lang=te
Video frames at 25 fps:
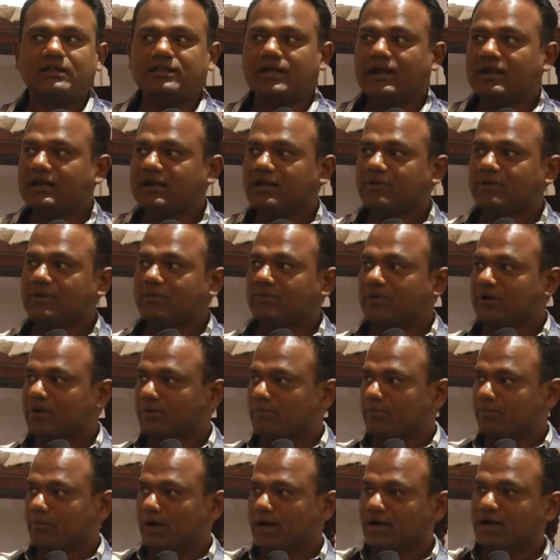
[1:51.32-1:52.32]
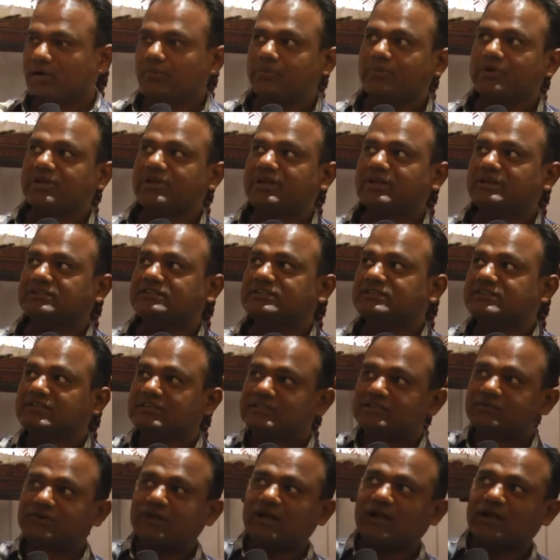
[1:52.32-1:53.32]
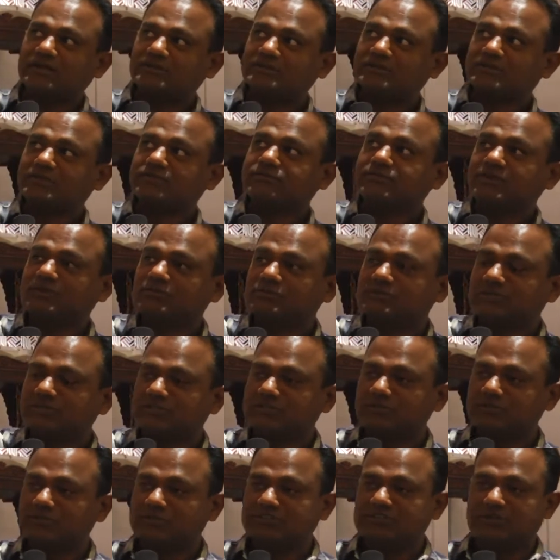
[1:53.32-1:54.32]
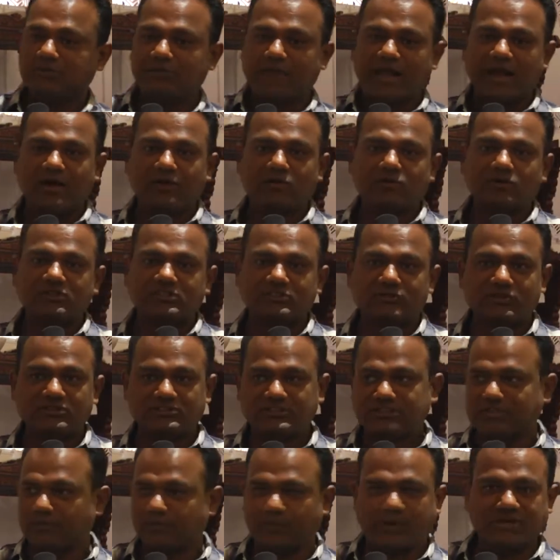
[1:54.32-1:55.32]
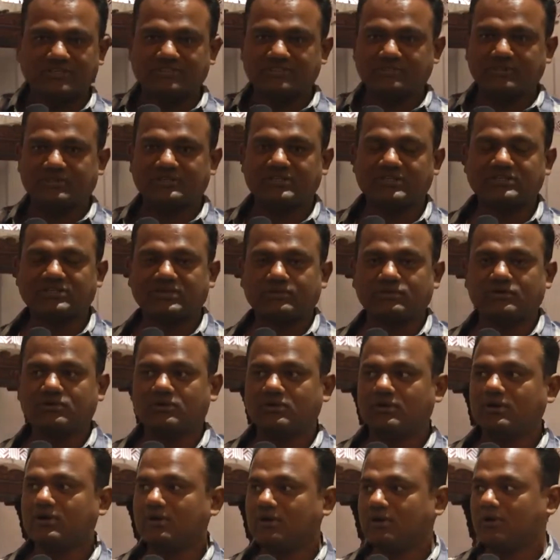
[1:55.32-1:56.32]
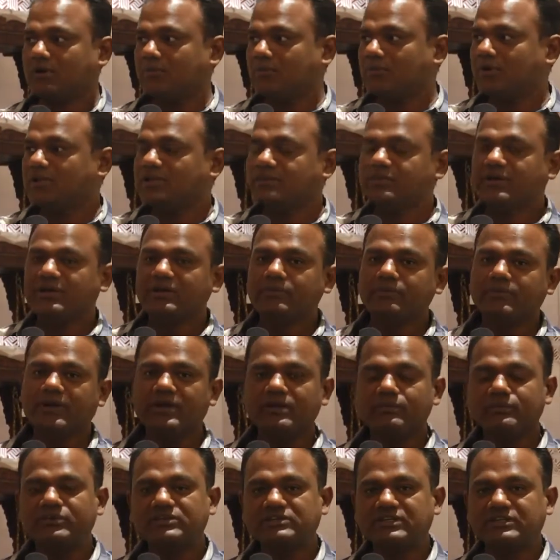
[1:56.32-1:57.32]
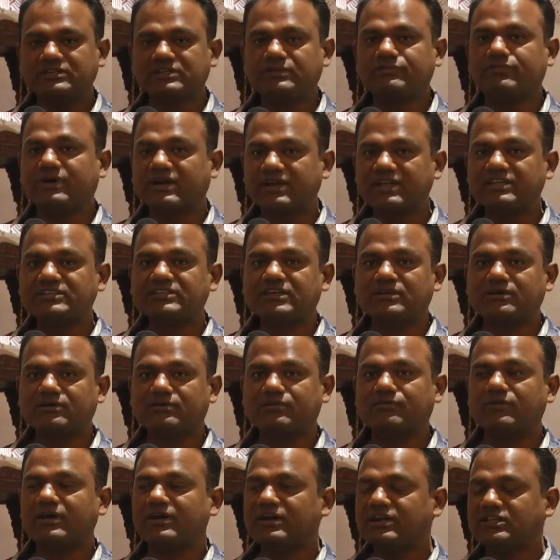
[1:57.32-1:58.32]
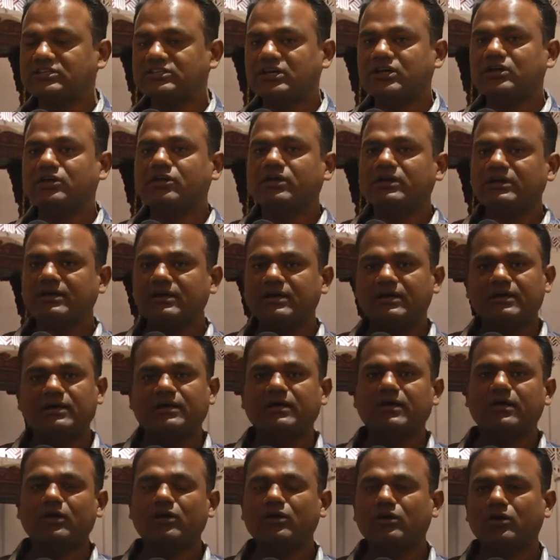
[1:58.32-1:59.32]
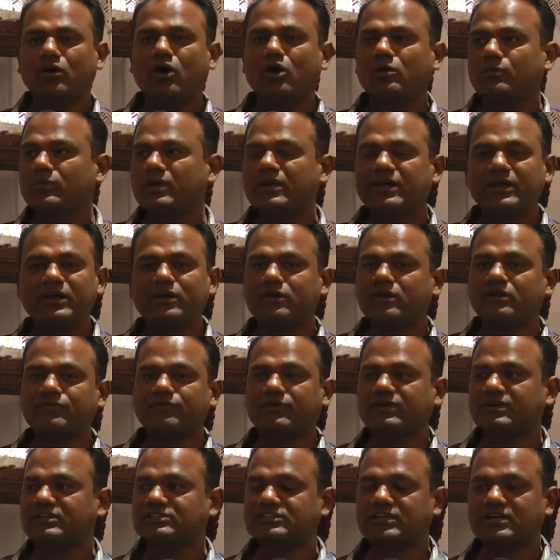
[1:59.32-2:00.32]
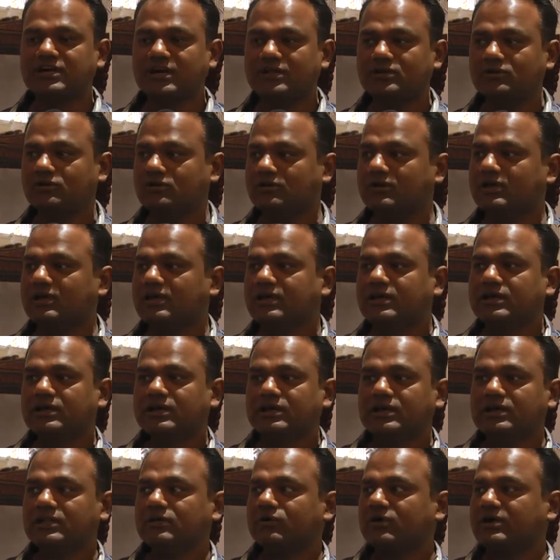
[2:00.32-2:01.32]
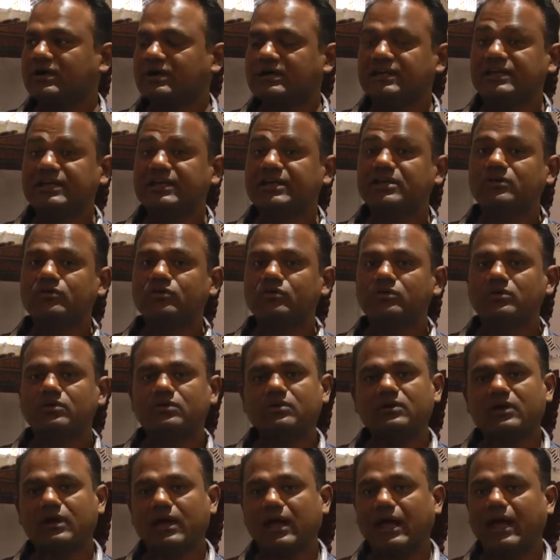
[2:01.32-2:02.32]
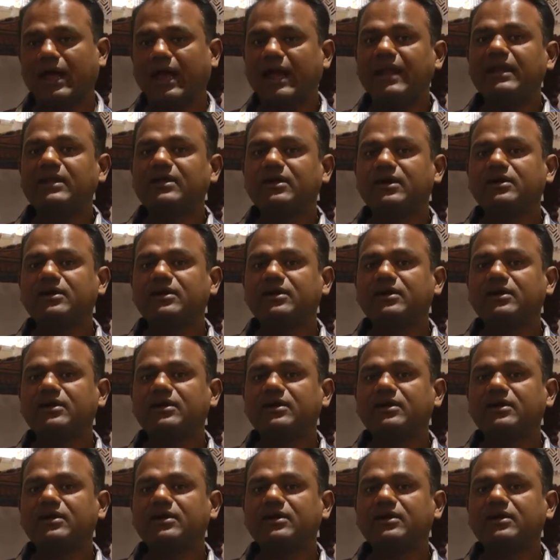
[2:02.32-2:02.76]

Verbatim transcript: దాంట్లోనే మా కంపెనీ సిద్ధేశ్వర్ ఆర్ట్స్ అండ్ ఫ్రేమ్స్ అని చెప్పేసి బెంగళూరు నుంచి వచ్చి ఇక్కడ పార్టిసిపేట్ చేశాము మాది మెయిన్ మెయిన్ బిజినెస్ ఫర్నిచర్ ఫర్నిచర్లో అంటే నార్మల్ రెగ్యులర్ ఫర్నిచర్ కాదు ఇది ఒక టీ కుడ్ హ్యాండ్